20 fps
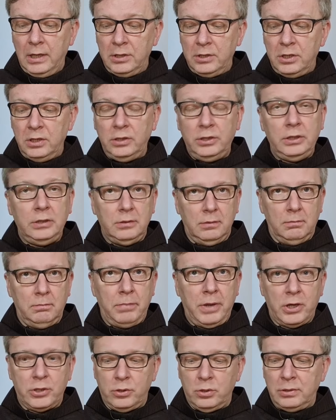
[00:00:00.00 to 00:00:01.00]
czyli
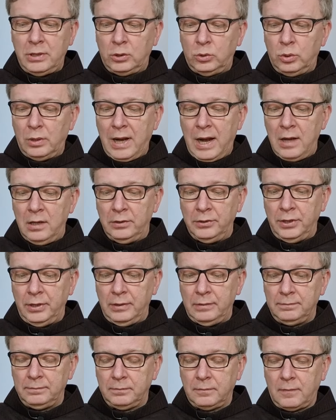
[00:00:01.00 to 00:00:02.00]
bardzo
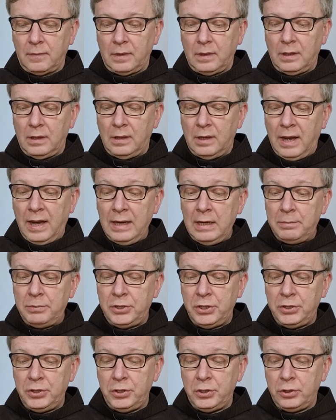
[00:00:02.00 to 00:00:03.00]
naturalnie. Ale
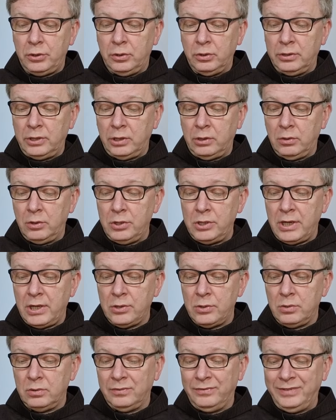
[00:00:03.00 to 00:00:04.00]
przecież do tego
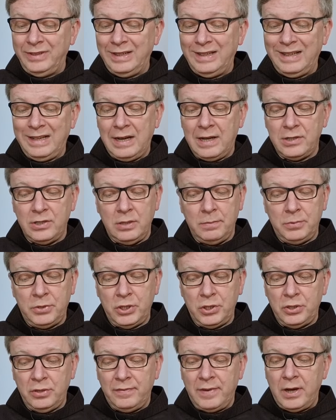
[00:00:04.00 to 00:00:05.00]
czasu wiele razy
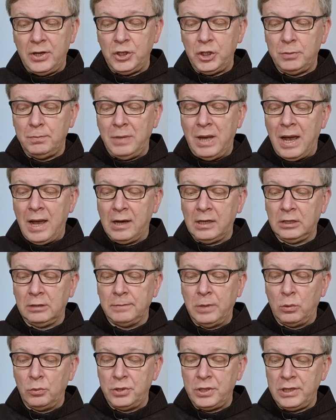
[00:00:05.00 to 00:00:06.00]
przeżywaliśmy akt
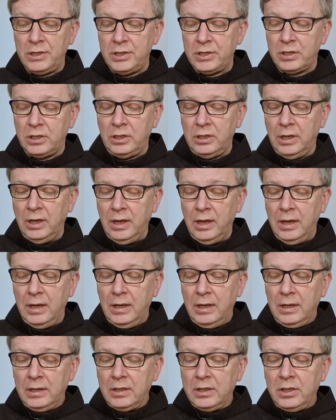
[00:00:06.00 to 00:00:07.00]
małżeński
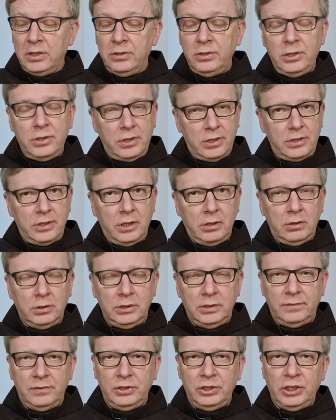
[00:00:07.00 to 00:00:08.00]
i nic z tego
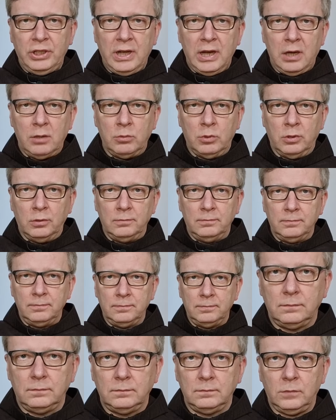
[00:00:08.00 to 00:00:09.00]
nie wynikało.
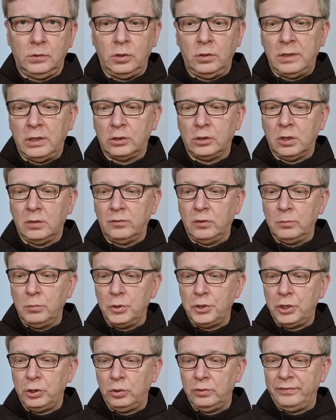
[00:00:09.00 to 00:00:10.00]
Dodatkowo
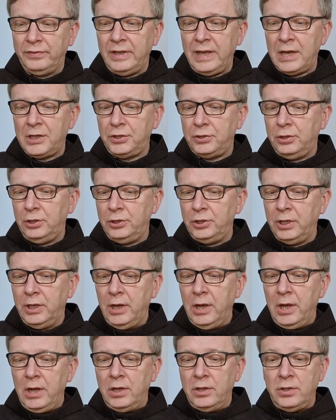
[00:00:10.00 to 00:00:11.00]
muszę tu wyjaśnić,
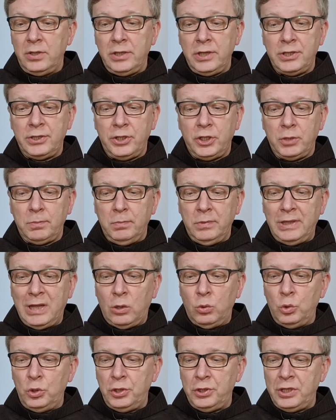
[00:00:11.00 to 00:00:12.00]
że jesteśmy
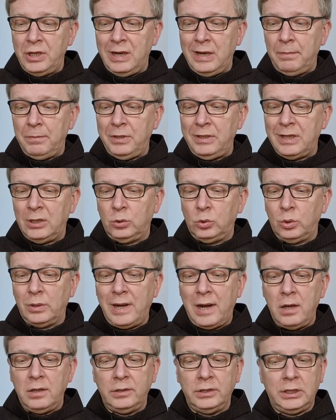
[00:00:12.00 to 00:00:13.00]
nauczycielami
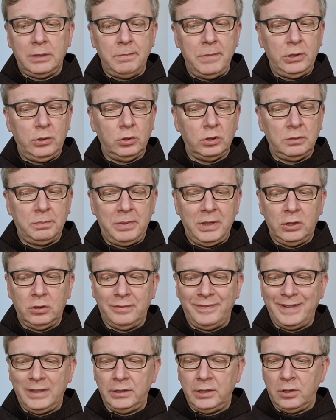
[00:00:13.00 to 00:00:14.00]
naturalnych metod
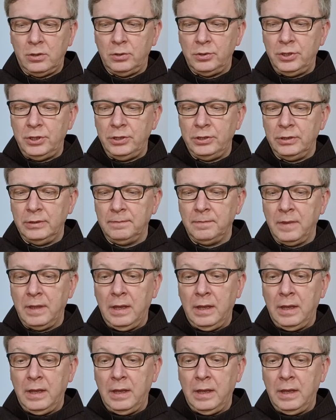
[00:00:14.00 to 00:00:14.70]
planowania rodziny,